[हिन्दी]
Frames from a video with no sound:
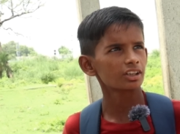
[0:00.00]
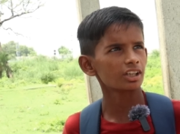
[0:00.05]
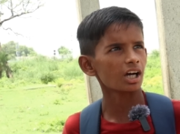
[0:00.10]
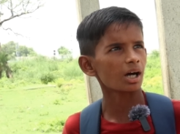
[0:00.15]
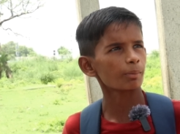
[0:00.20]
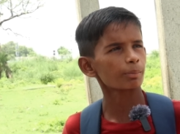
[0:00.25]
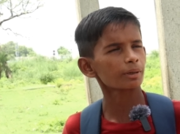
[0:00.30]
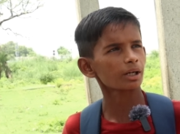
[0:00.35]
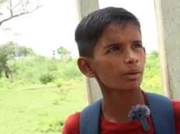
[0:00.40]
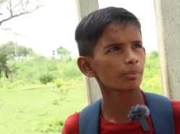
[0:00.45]

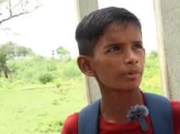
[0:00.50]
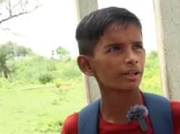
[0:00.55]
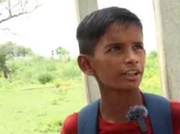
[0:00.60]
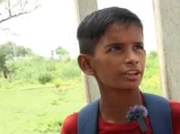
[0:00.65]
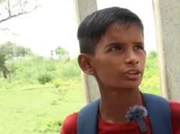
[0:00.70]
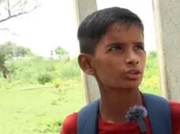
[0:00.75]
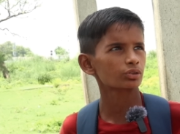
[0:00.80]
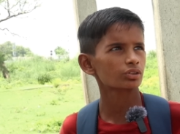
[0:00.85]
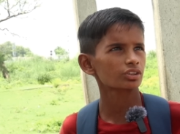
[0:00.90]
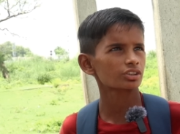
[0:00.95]
यहाँ पर
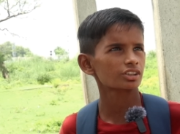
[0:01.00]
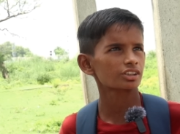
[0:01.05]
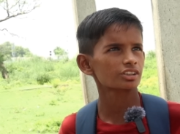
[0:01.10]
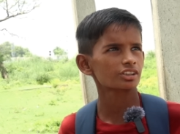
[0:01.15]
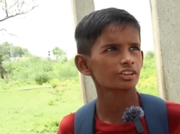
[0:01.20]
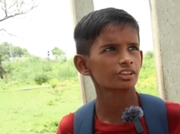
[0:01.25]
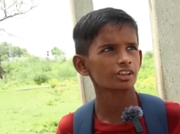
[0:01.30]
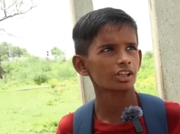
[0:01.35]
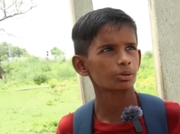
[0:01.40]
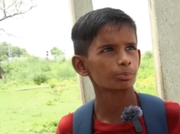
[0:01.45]
हमारी तो किसी
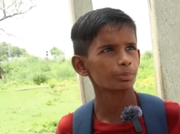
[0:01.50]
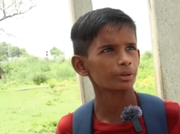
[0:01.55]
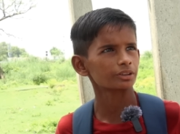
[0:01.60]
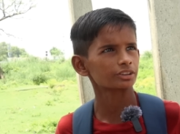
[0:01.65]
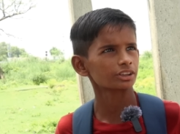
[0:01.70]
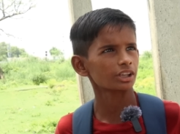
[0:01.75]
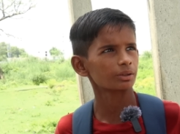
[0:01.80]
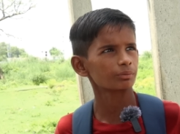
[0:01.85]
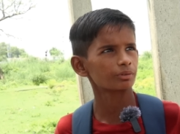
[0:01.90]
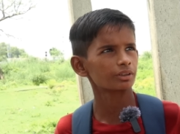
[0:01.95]
से जान
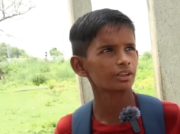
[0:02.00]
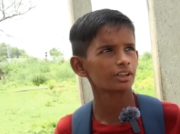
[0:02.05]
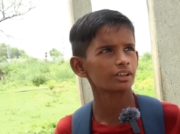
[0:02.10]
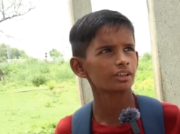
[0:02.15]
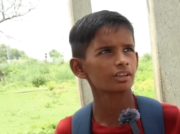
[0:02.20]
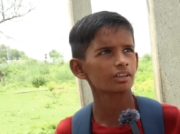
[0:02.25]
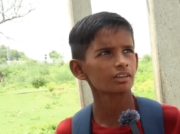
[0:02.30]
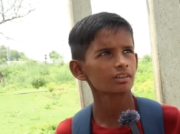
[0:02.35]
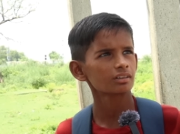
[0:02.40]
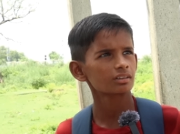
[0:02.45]
पहचान भी
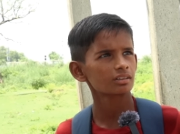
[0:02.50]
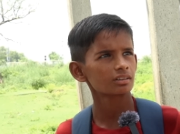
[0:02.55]
नहीं है